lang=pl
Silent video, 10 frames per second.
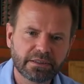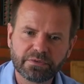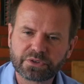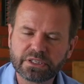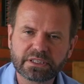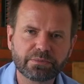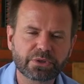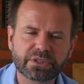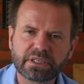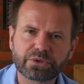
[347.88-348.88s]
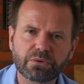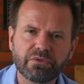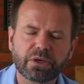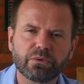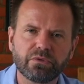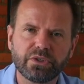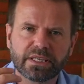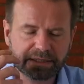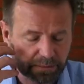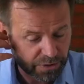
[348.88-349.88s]
tym wszystkim, co się zdarzyło w wieku
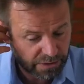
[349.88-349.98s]
XX,